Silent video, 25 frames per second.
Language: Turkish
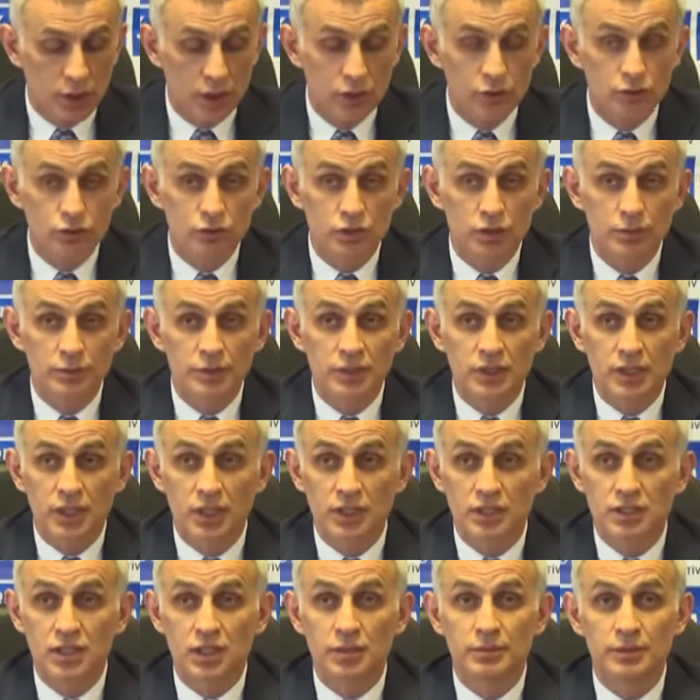Aykut Demir'i
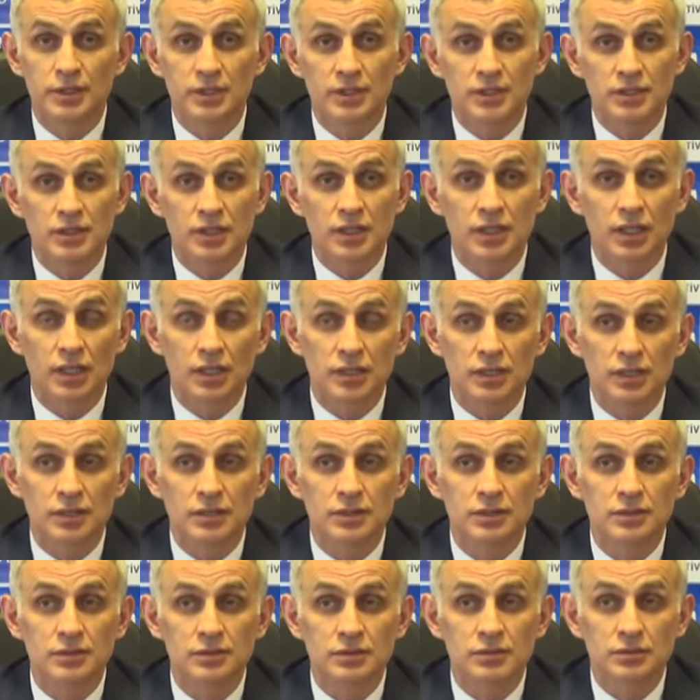Gençler Birliği'nden aldık.
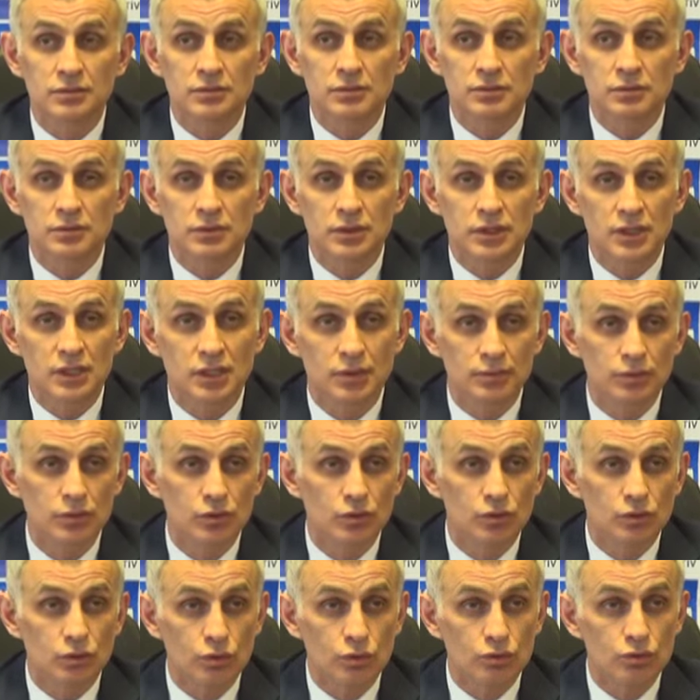2
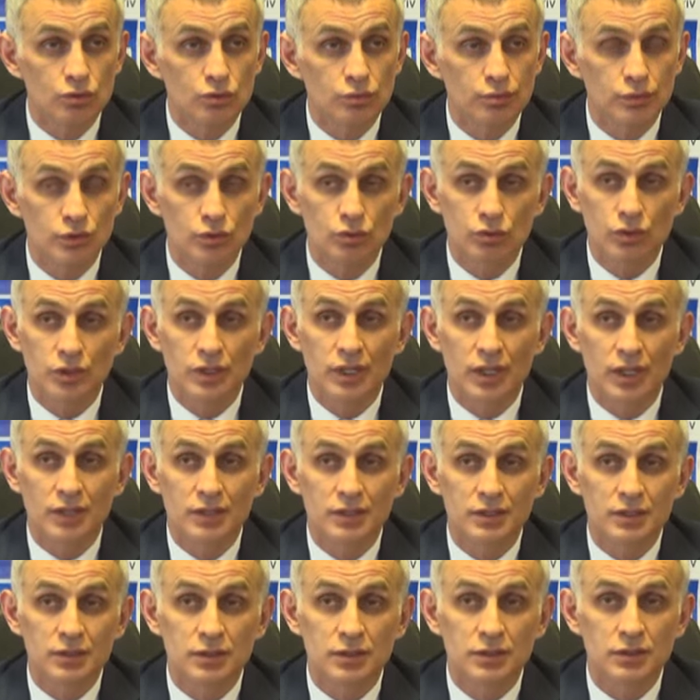milyon 900 bin euroya
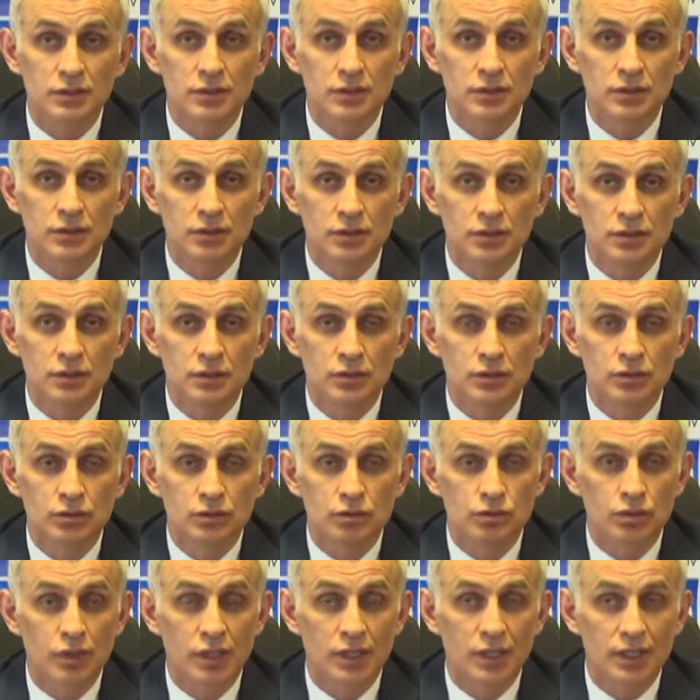aldık.
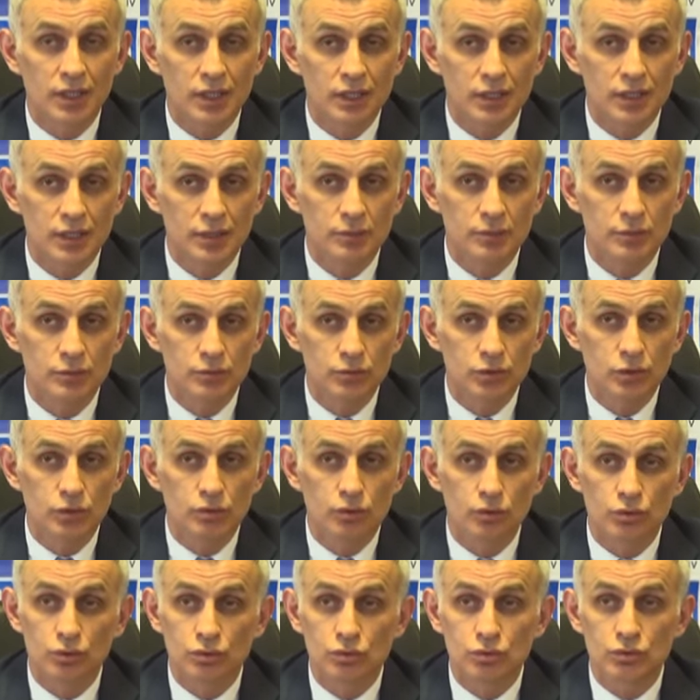Şu ana kadar 1
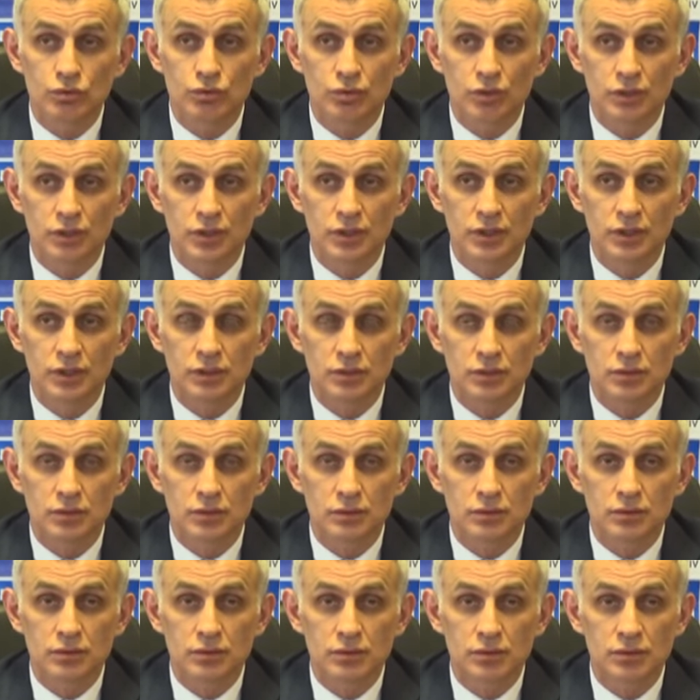milyon 900'ünü ödedik.
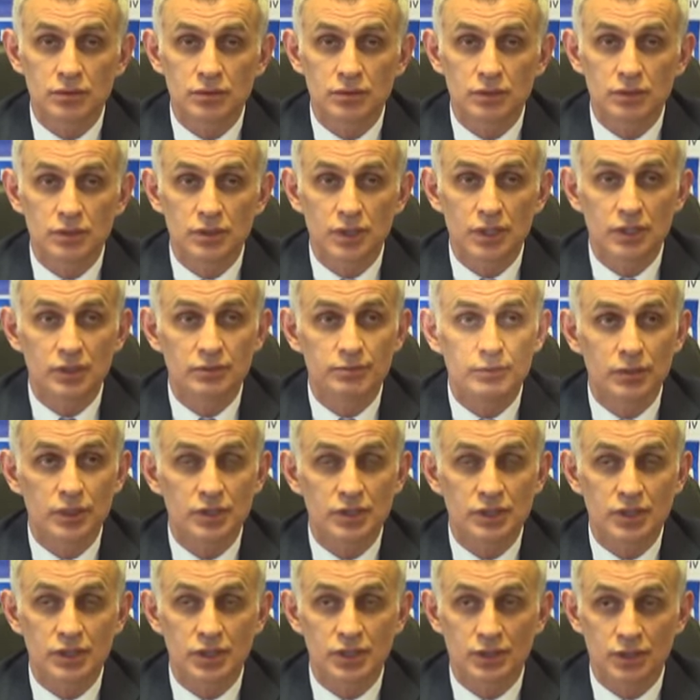Plan
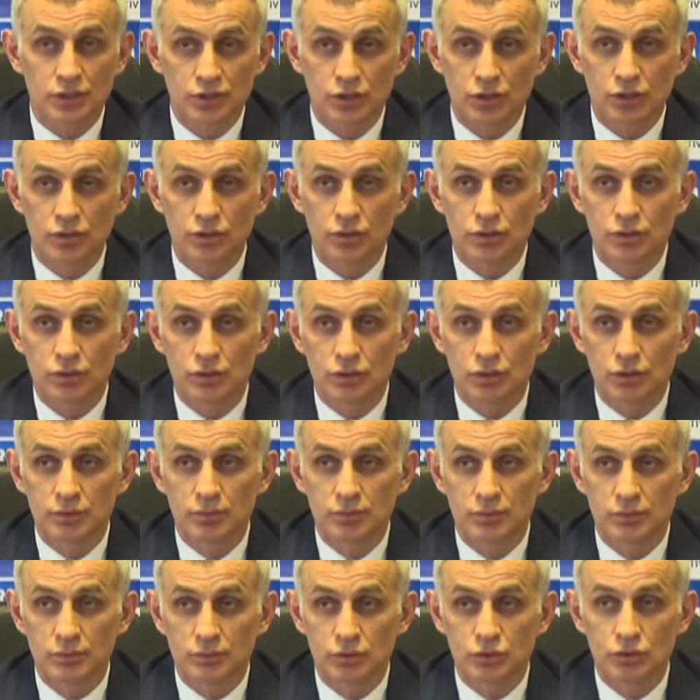başkanına teşekkür
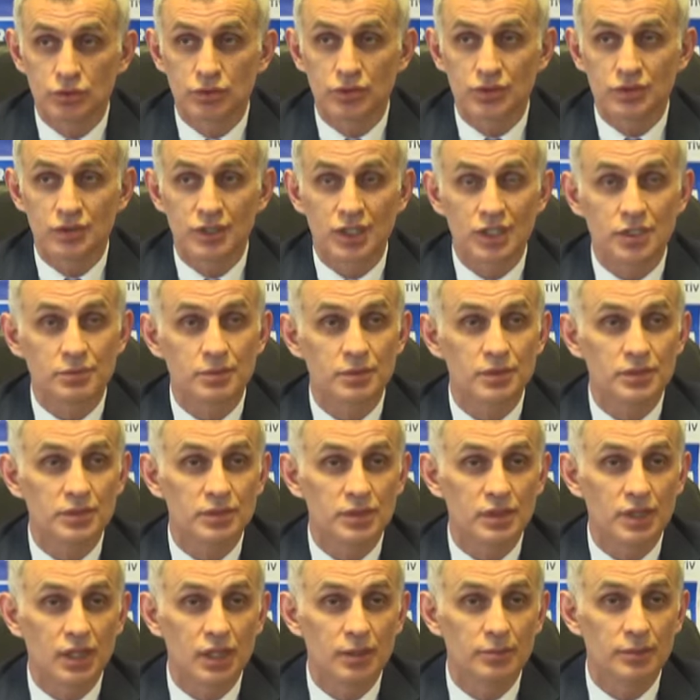ediyorum. Süresi
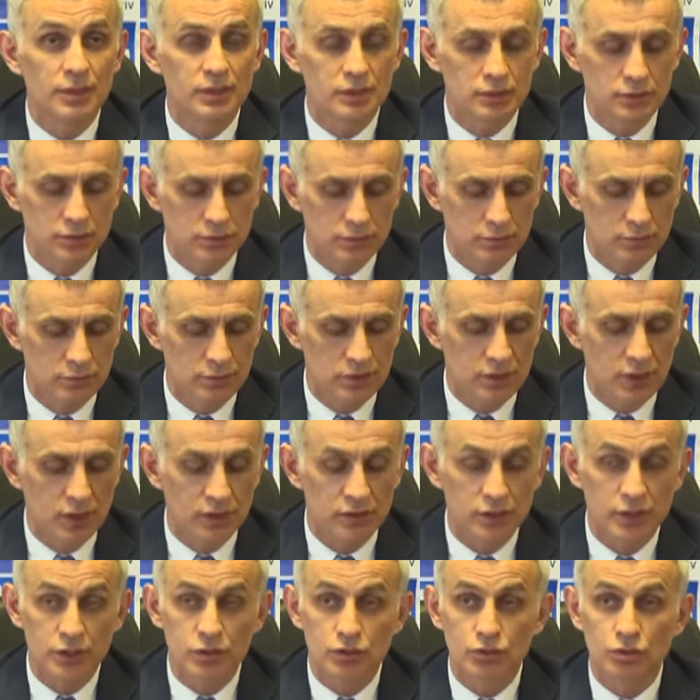geçmesine rağmen bize
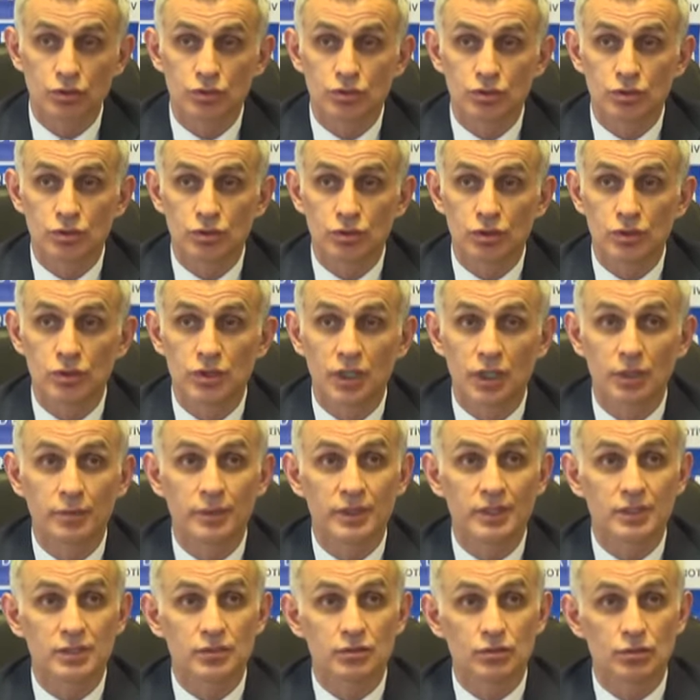anlayış gösteriyor. Daha
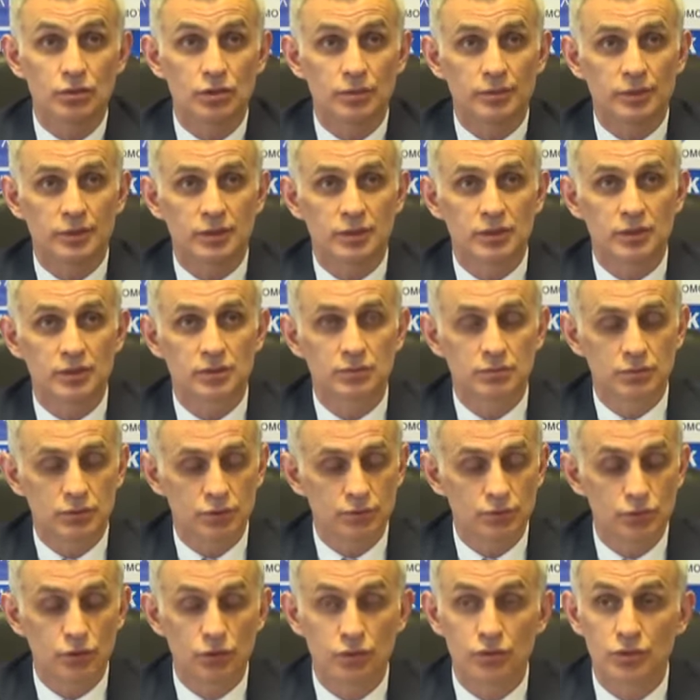parasını ödemedik.
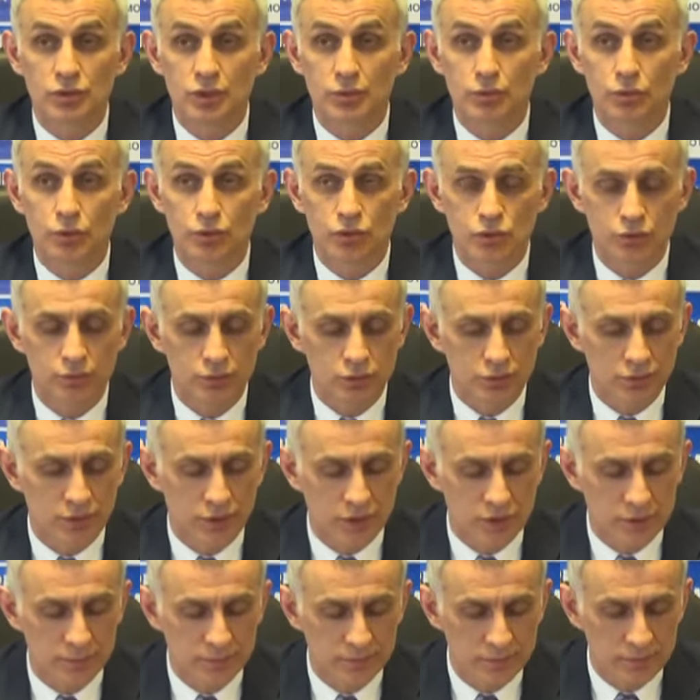1 milyonun da borcumuz
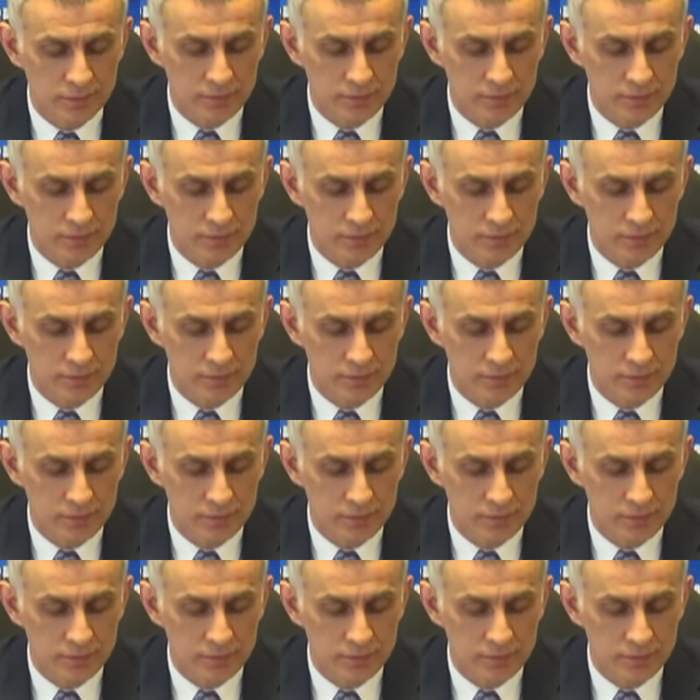var.